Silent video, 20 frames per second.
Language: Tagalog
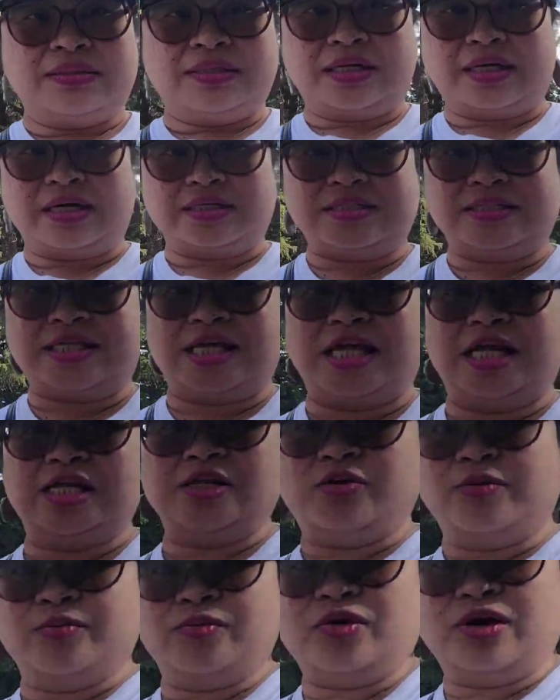Sa kastil
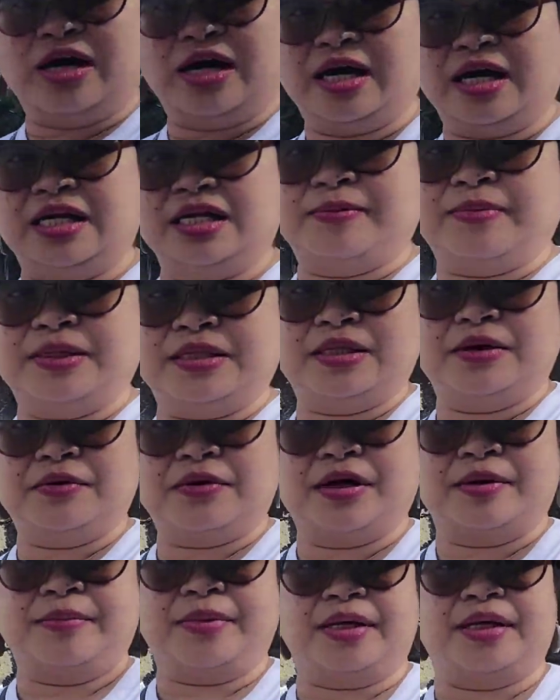yung buhangin naman daw
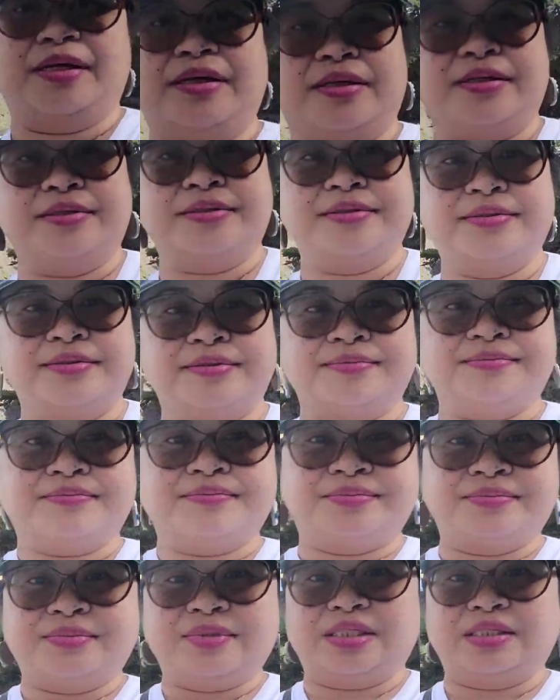kami.
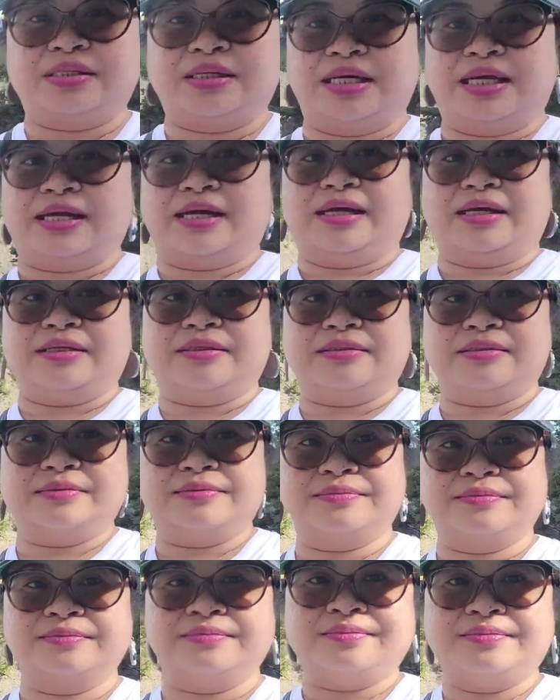Ayan.
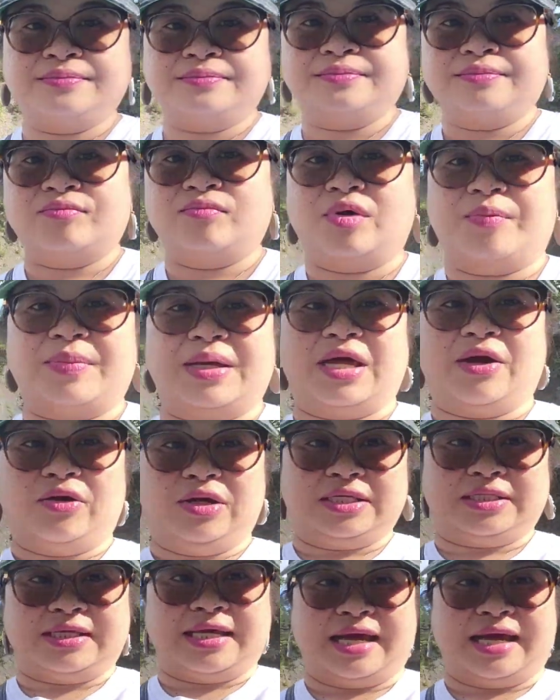Mamaya ulit